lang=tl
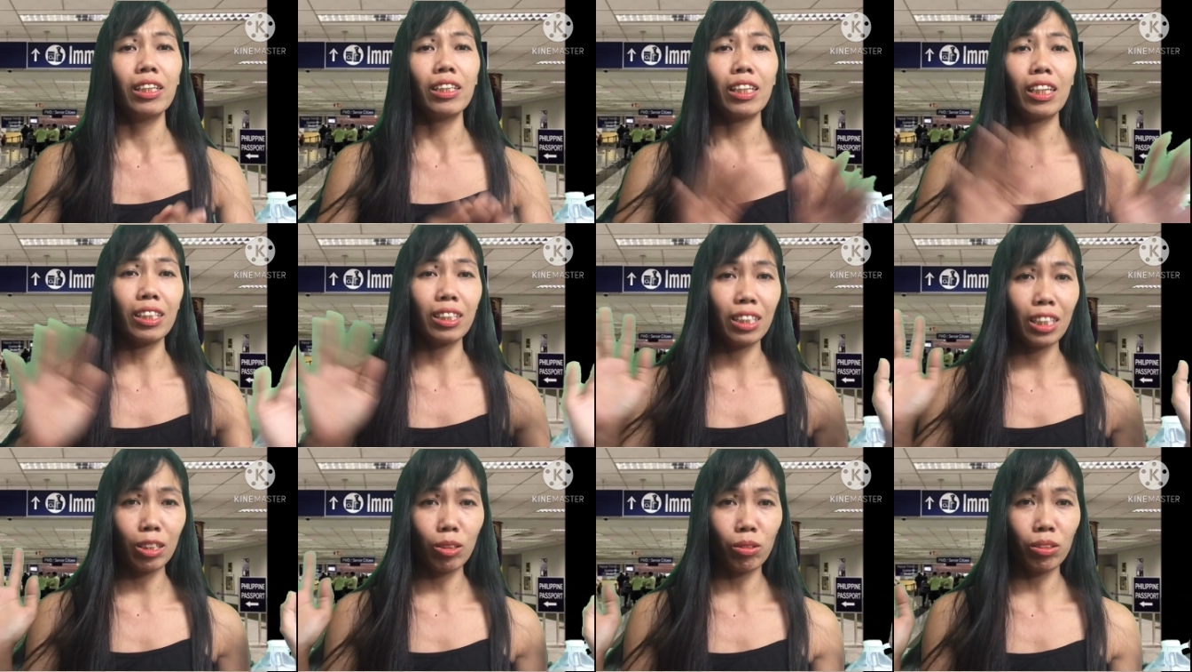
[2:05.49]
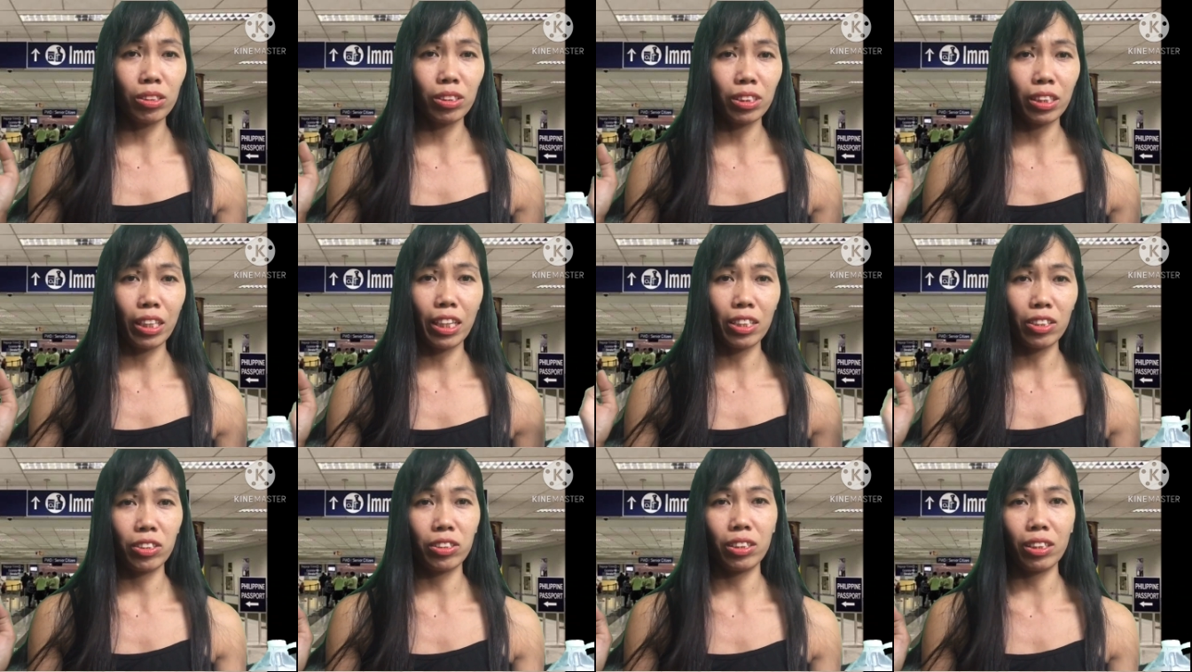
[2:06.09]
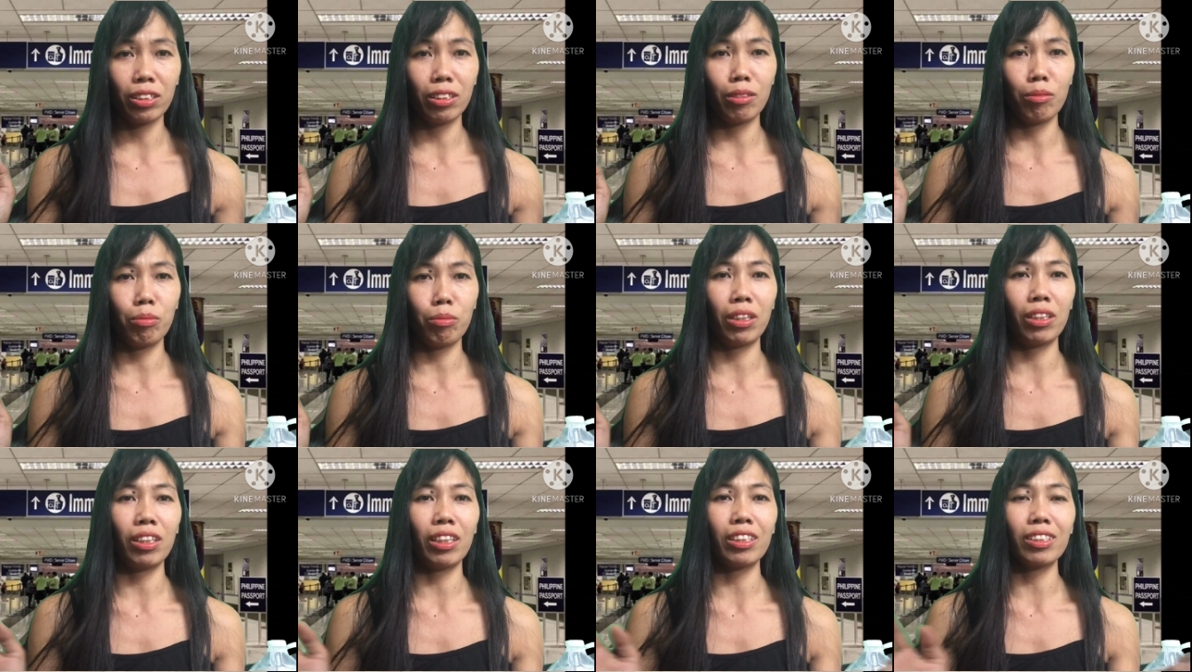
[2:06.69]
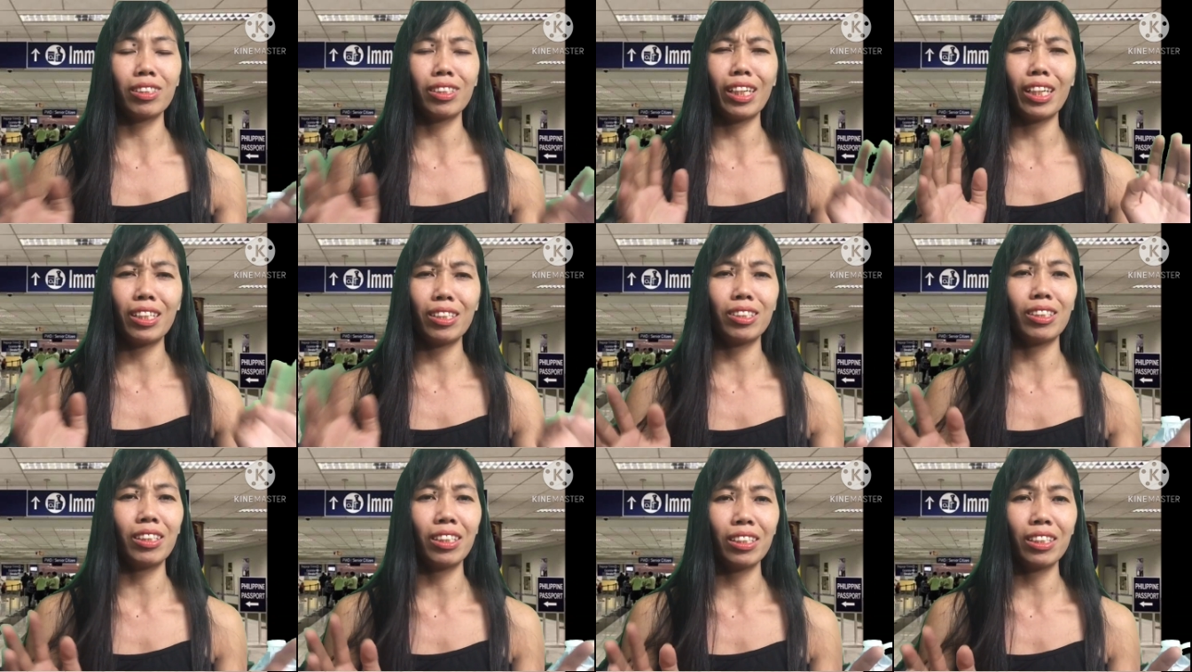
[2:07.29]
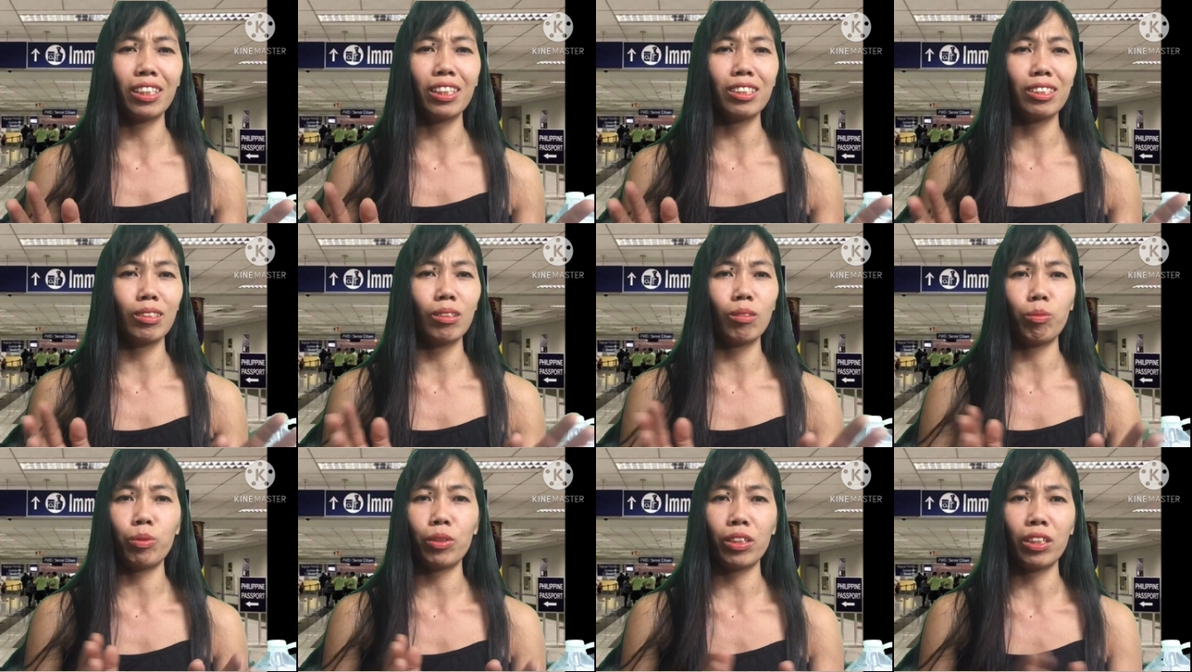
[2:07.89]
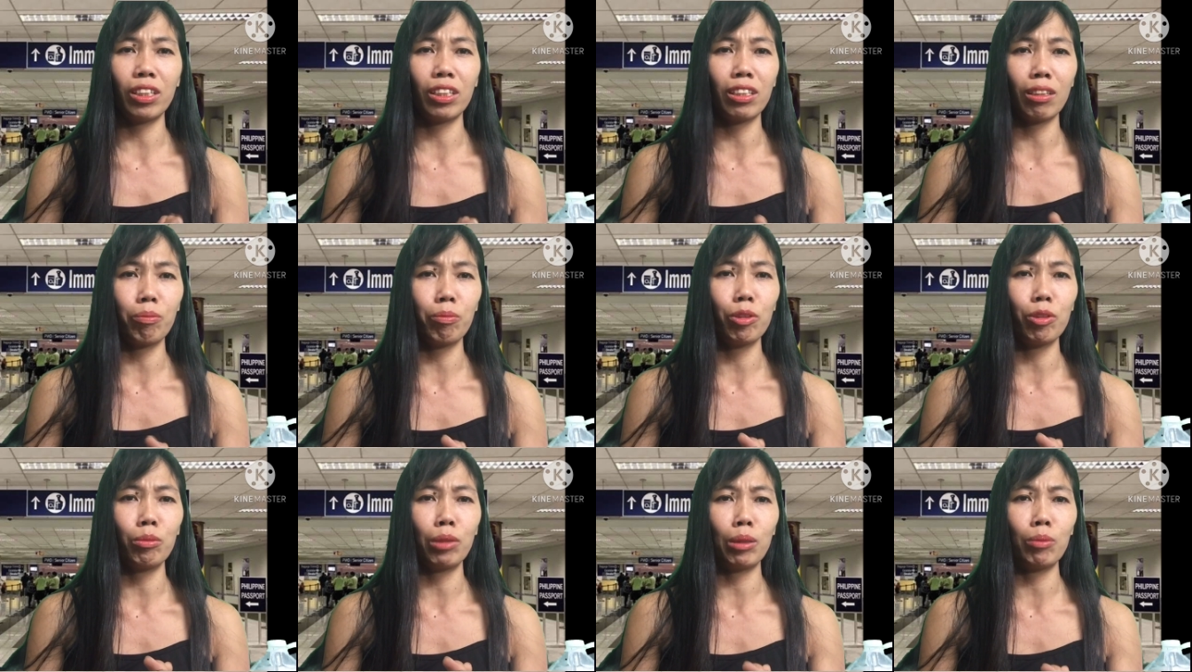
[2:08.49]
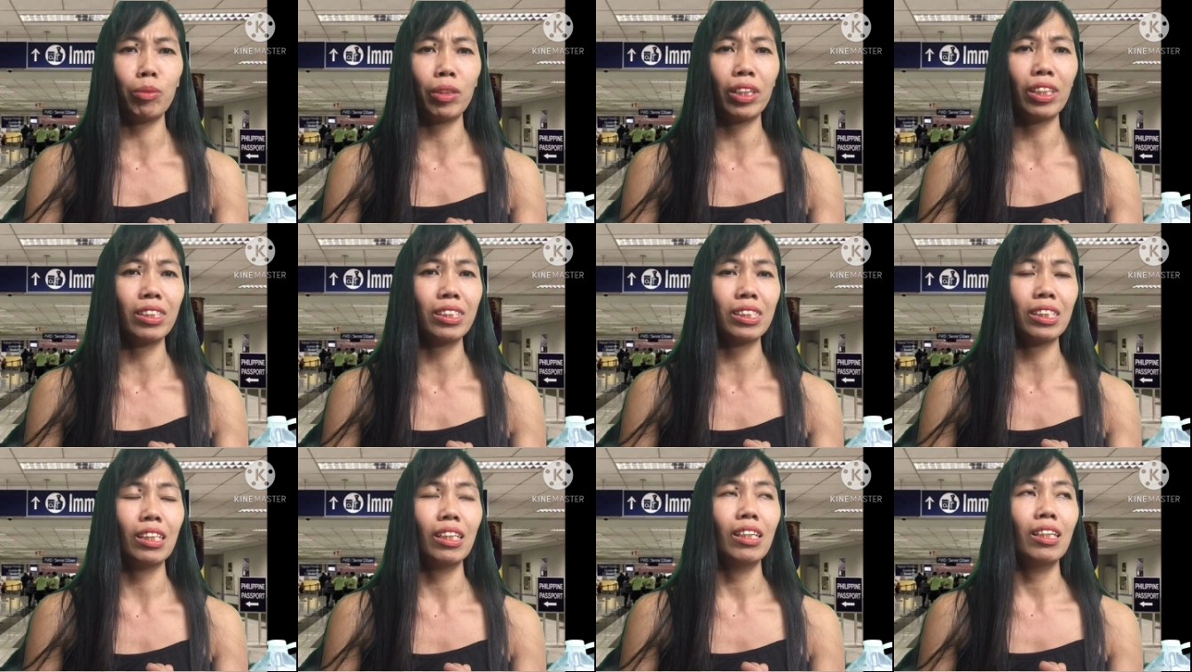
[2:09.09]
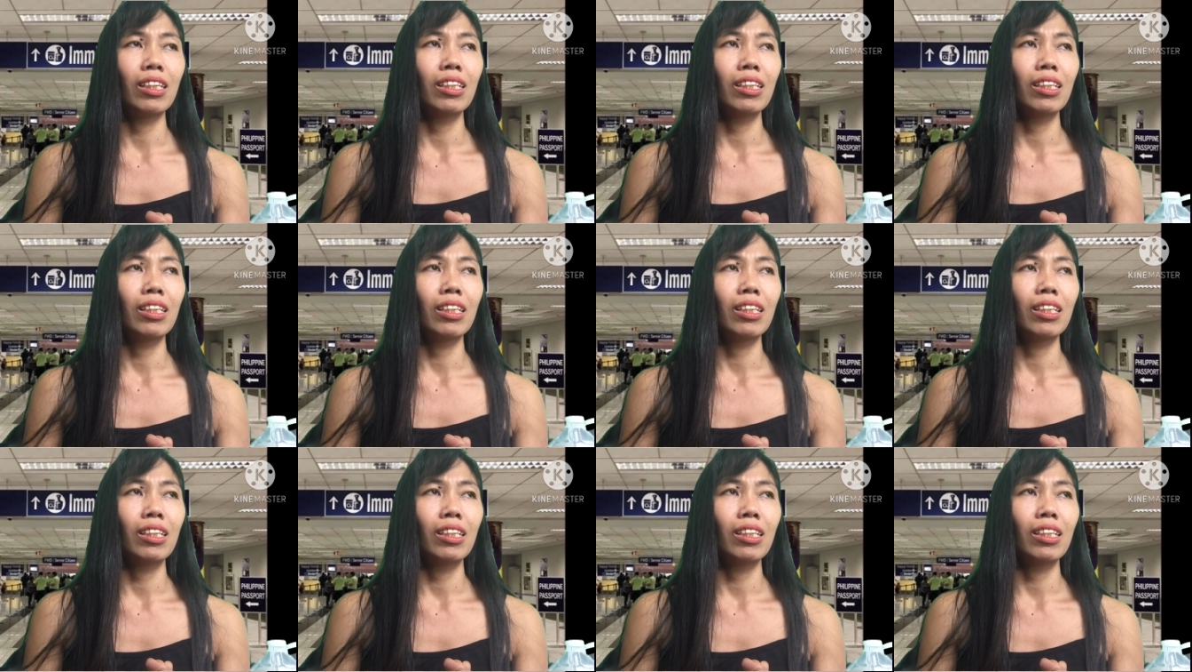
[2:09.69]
Kahit dito lang sa Asia, di ba? Kahit sa Asia nga guys, super hirap lumabas.